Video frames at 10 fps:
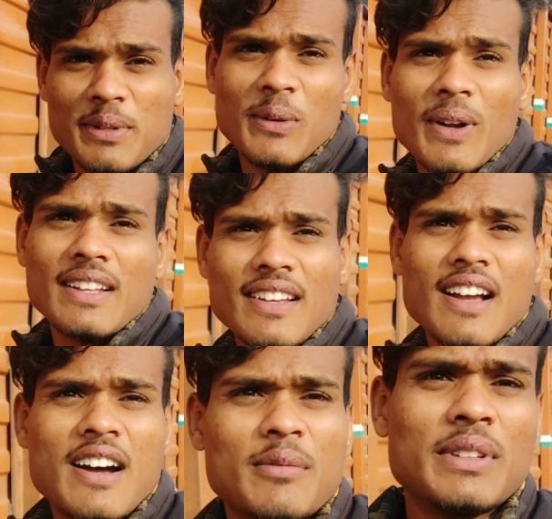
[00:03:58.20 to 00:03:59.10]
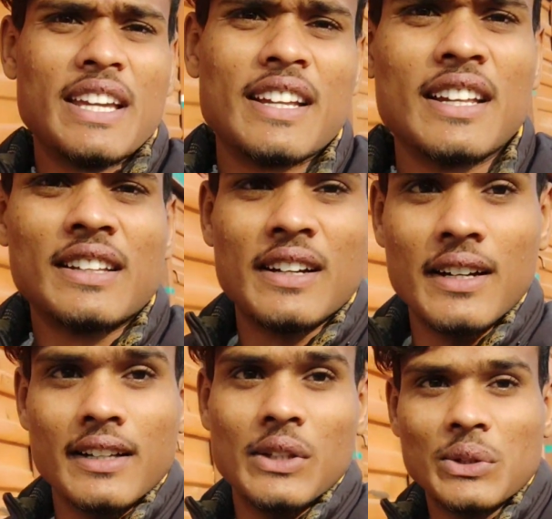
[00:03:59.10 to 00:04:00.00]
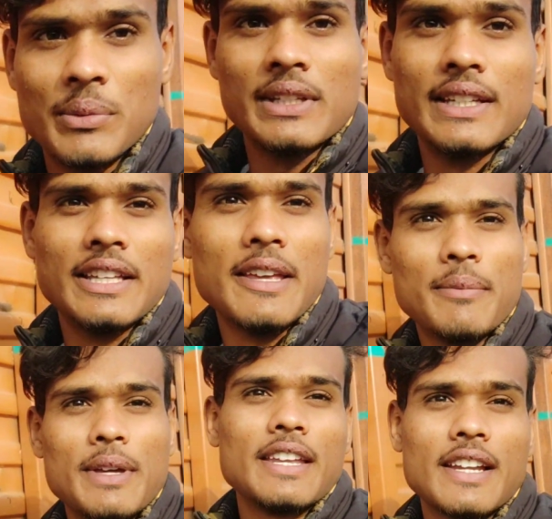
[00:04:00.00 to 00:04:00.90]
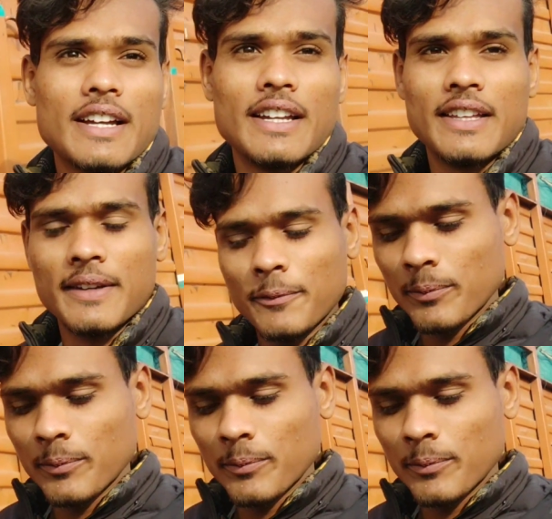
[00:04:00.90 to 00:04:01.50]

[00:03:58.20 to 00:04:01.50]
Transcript: भी थोड़ा सा काम देखना था तो अभी यहीं पर खड़ी है